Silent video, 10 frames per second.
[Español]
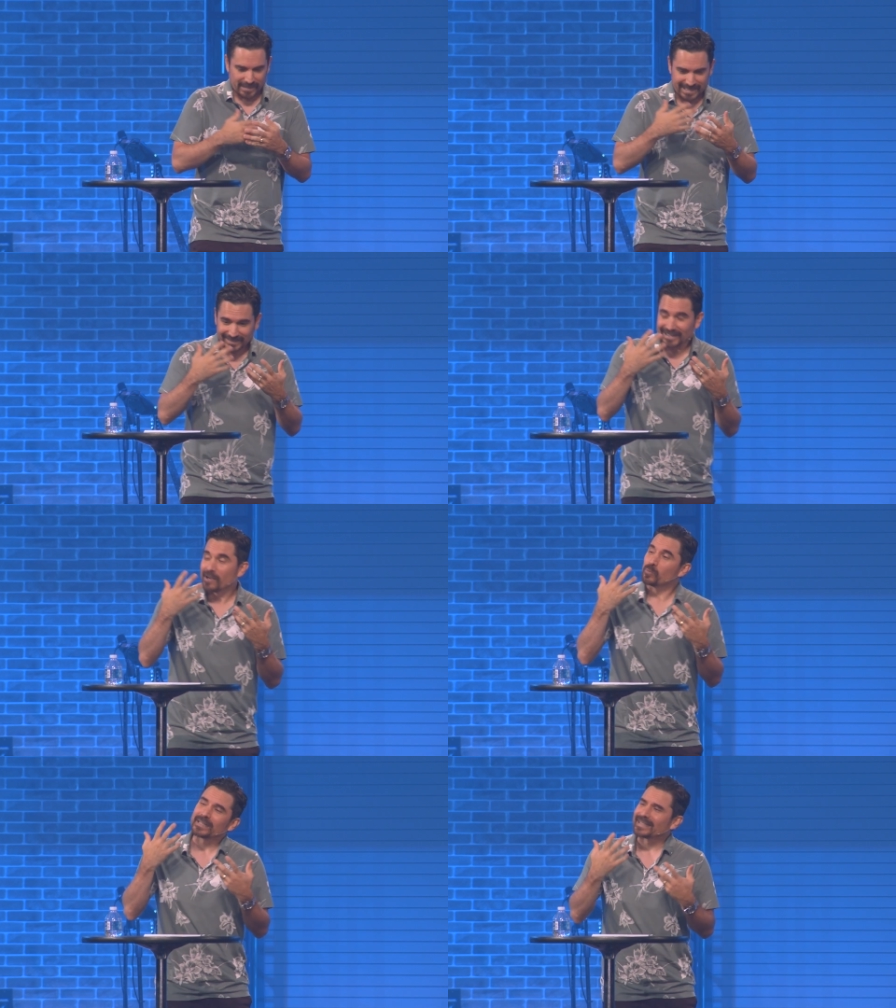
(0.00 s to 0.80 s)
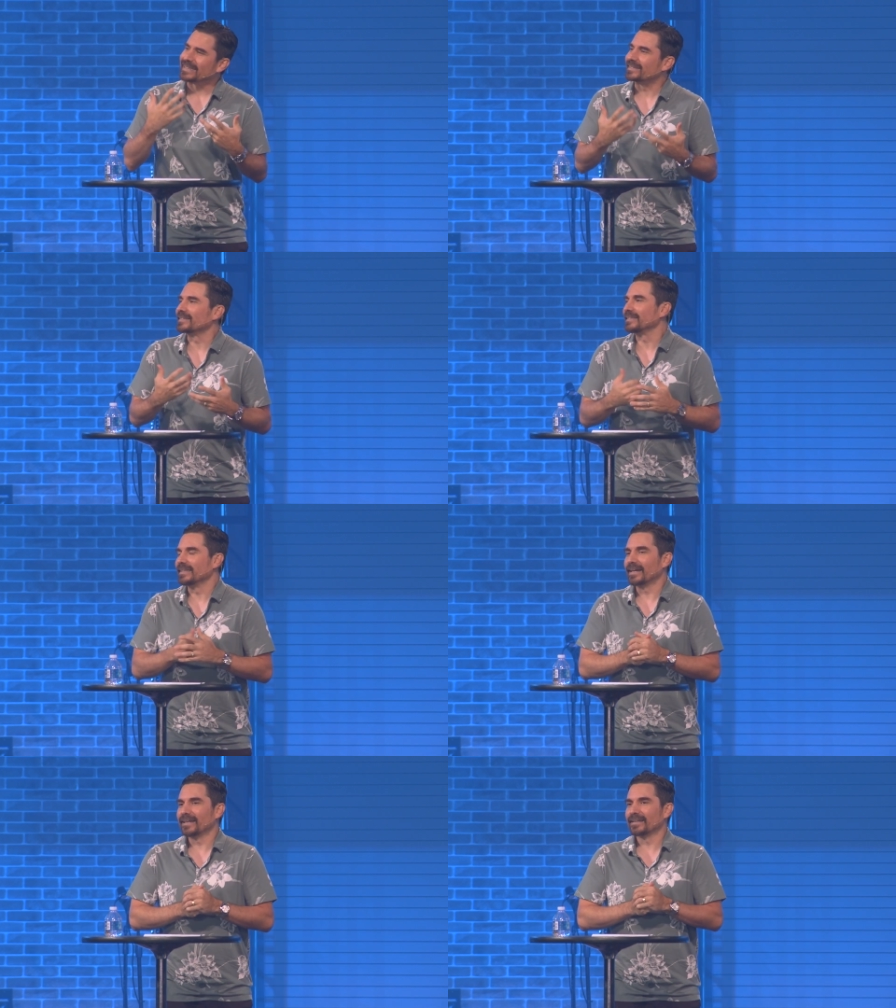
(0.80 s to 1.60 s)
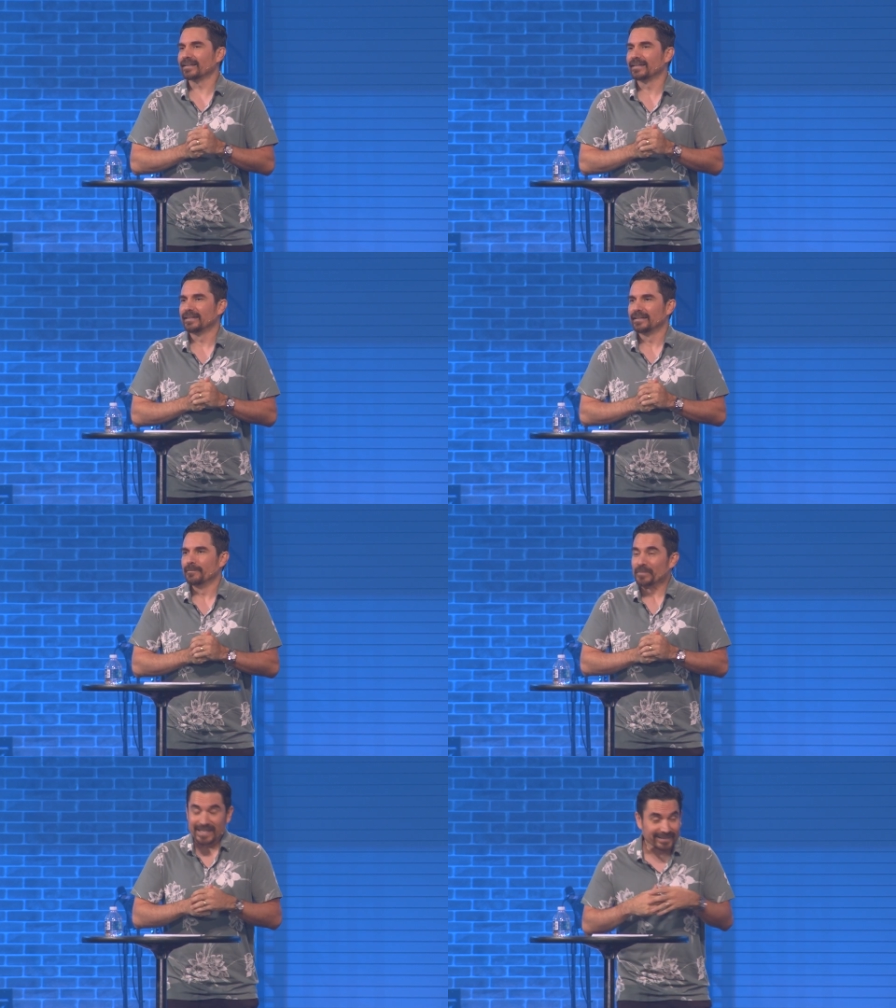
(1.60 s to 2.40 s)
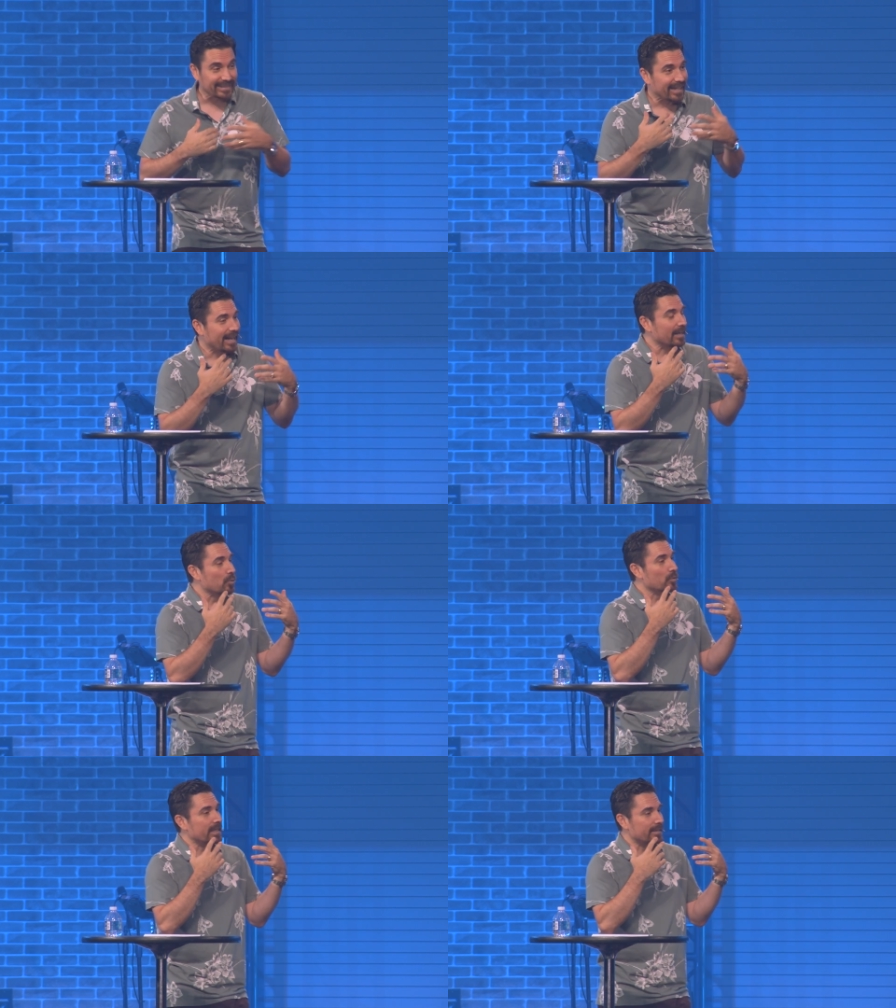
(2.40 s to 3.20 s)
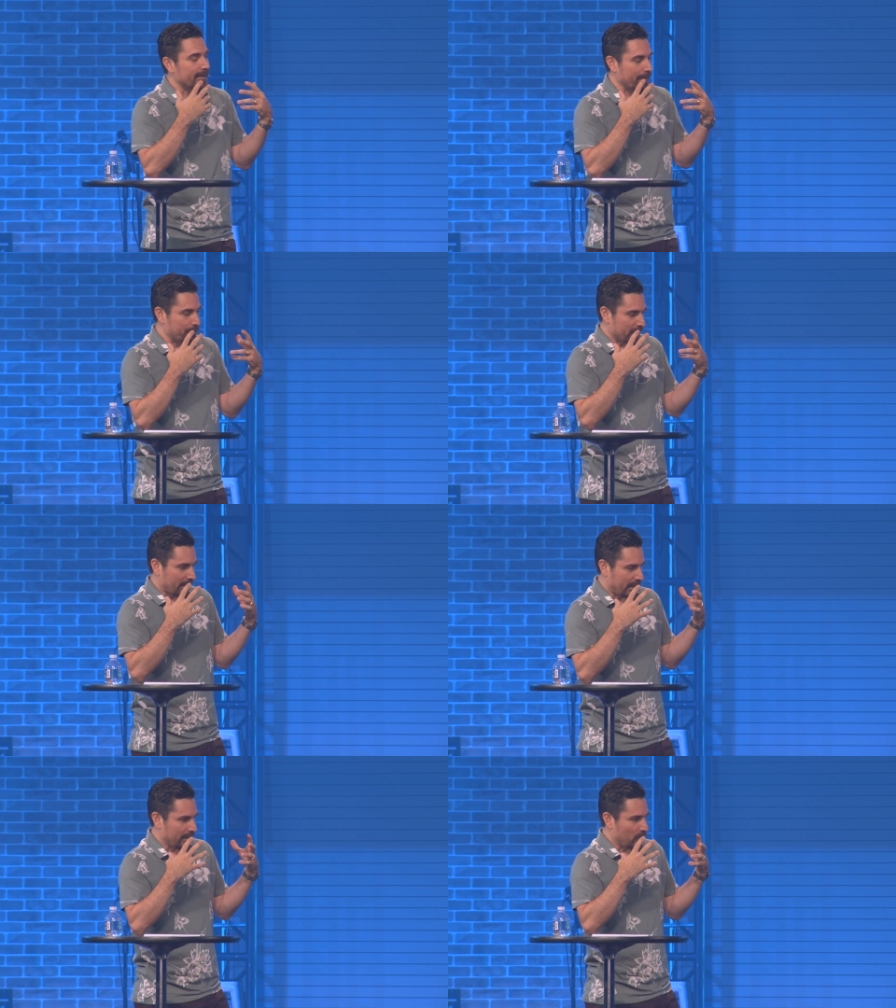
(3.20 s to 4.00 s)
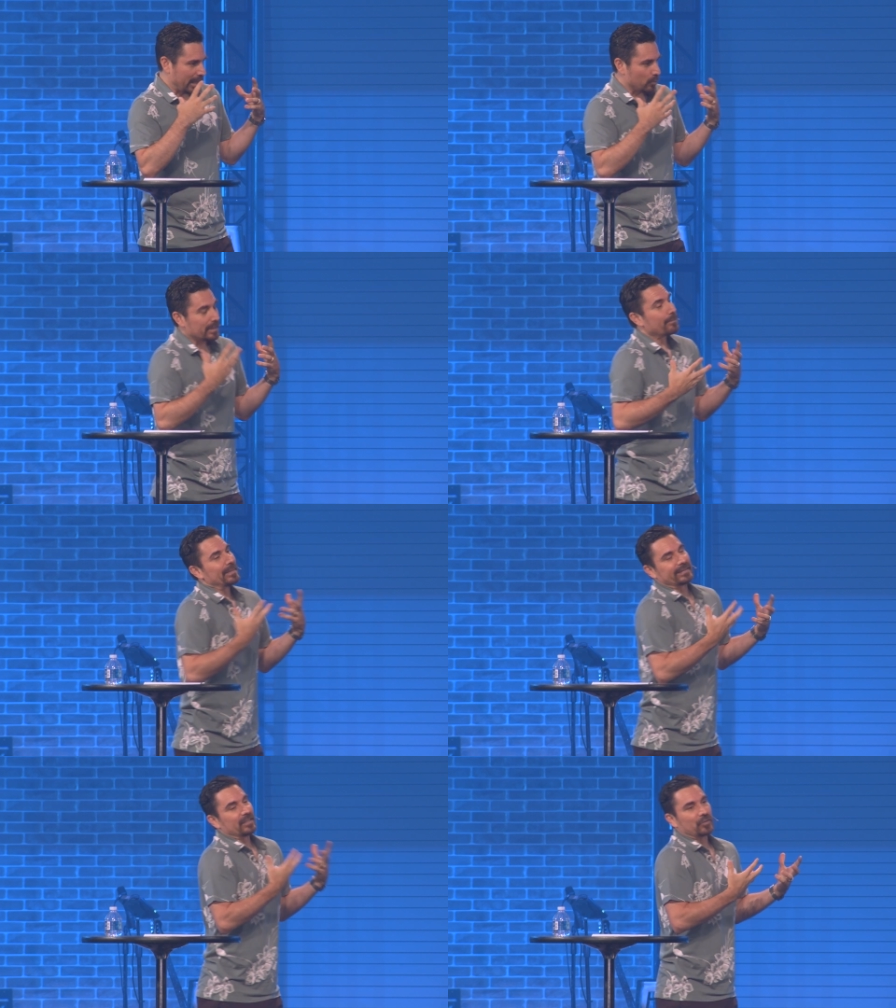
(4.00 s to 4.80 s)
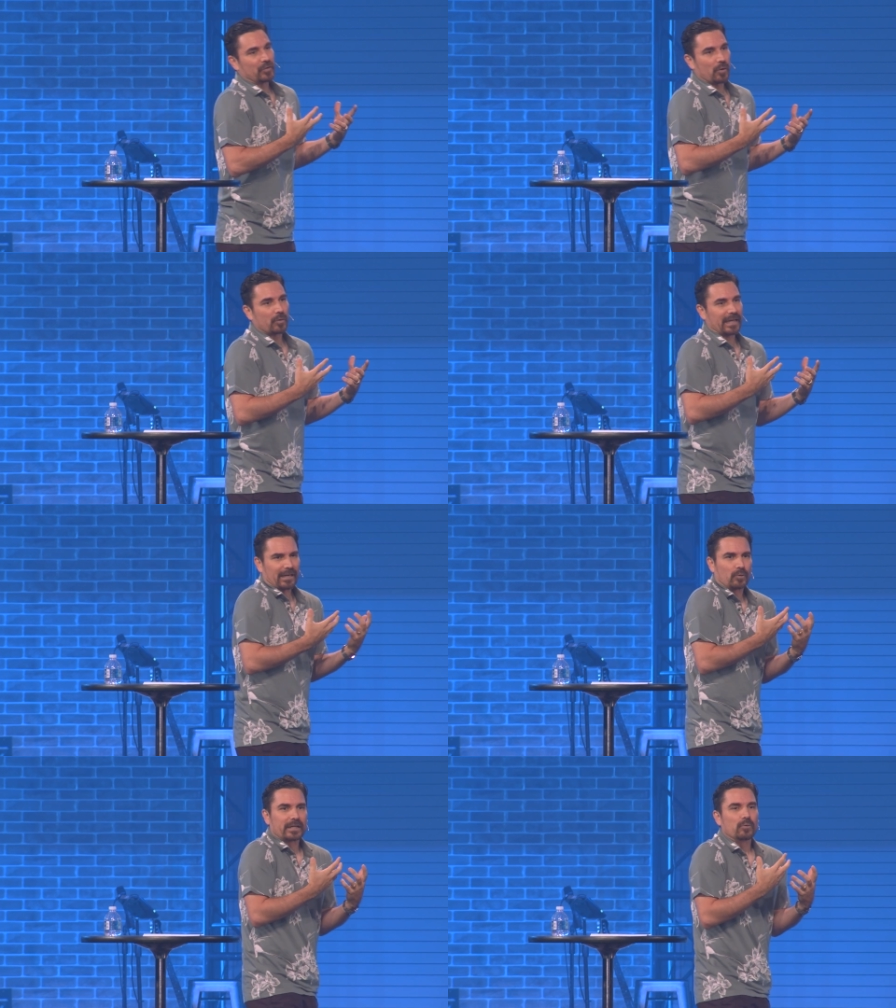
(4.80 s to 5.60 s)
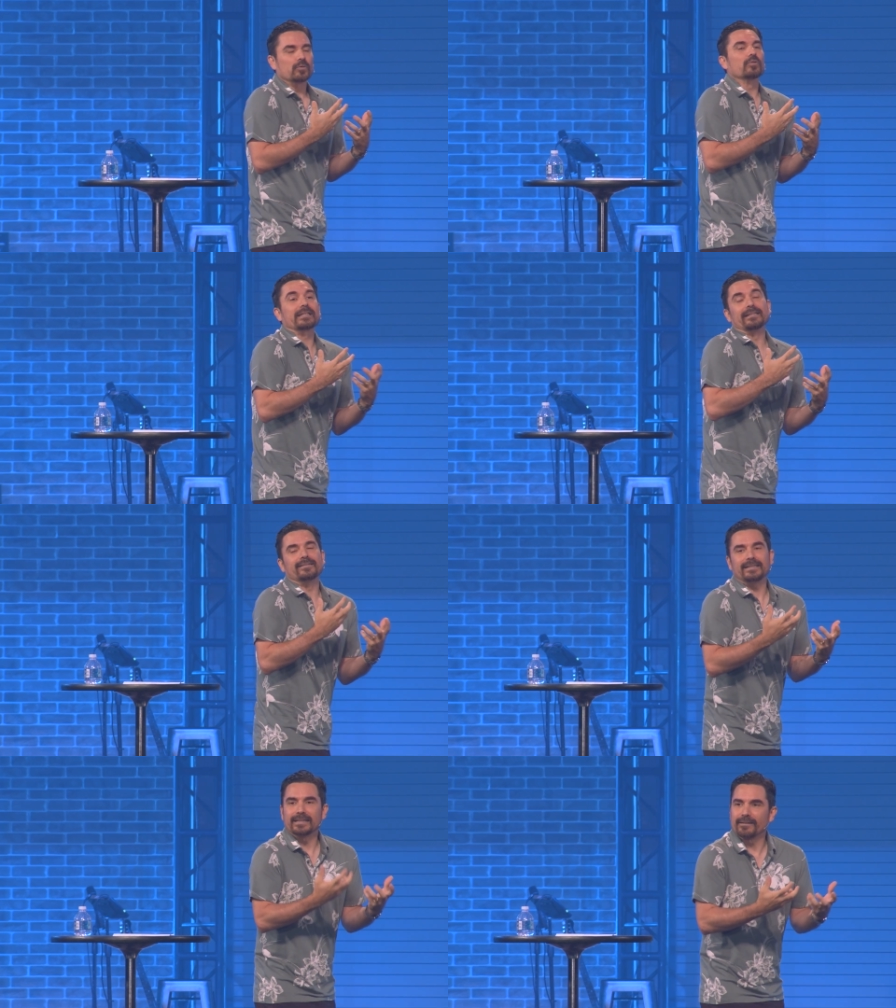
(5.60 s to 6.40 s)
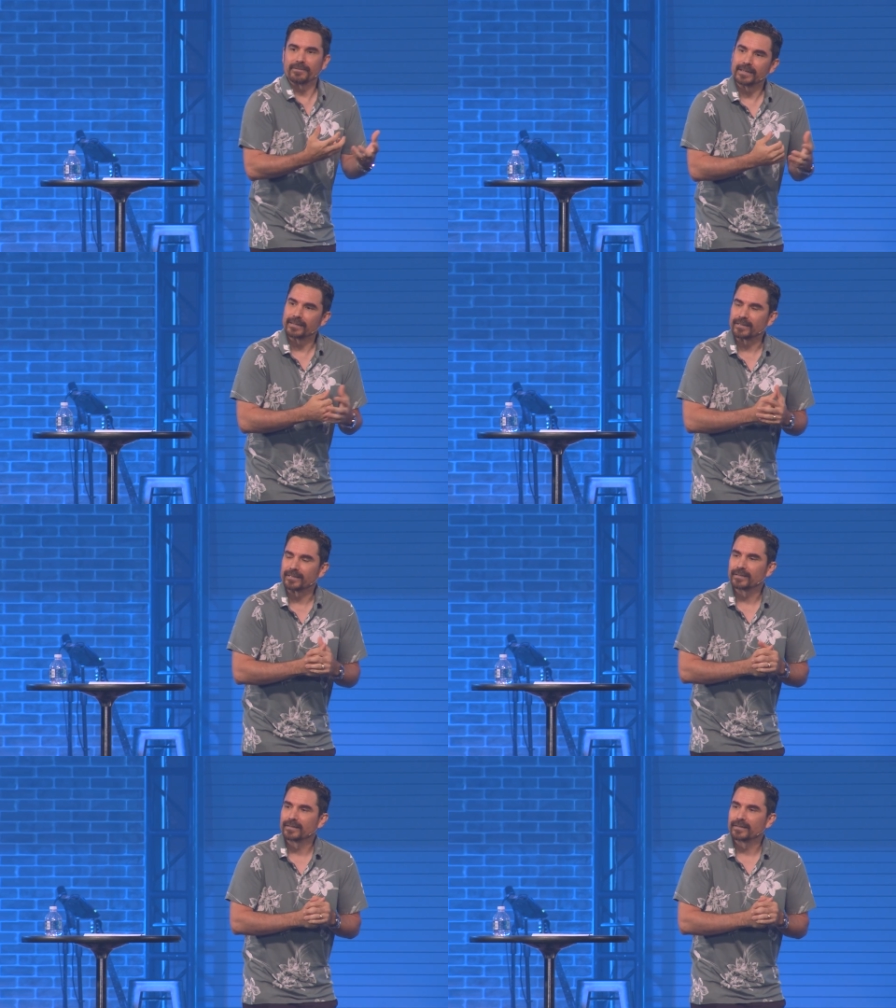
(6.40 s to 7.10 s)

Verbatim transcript: ya sea una necesidad, ya sea alguna, alguna petición, algo que uno quisiera ver,